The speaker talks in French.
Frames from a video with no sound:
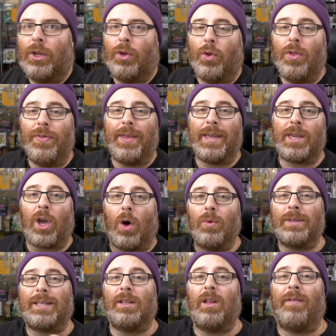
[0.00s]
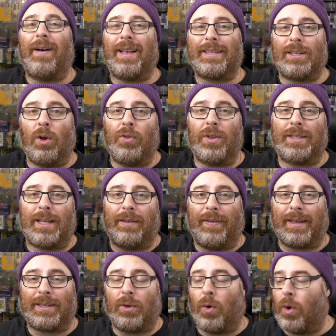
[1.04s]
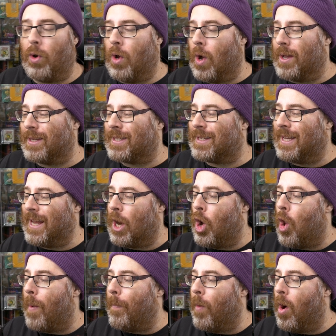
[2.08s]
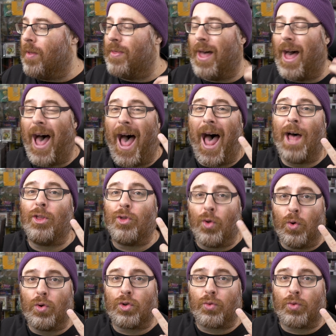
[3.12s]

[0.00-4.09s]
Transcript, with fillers: Une des grosses innovations de cette version-là, c'est le mode à deux